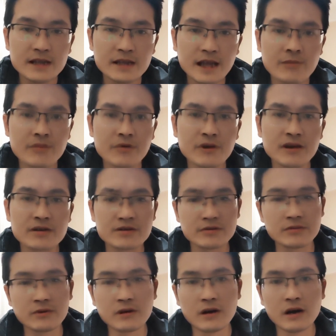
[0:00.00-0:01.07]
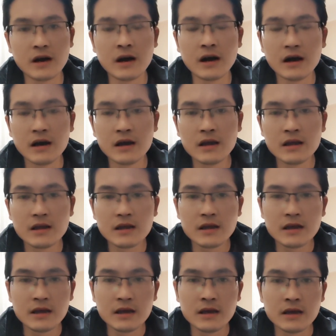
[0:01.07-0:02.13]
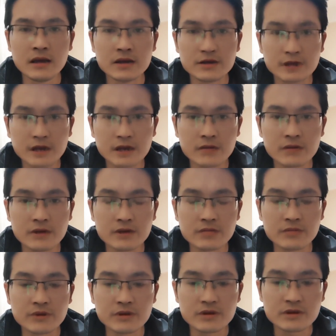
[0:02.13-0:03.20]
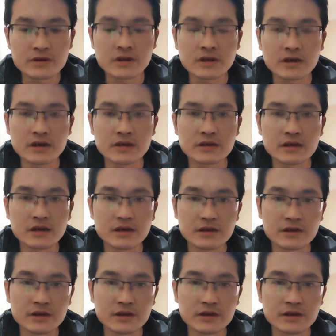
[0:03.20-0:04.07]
大蜜源植物啊。呃，这样的话就比较适合一些。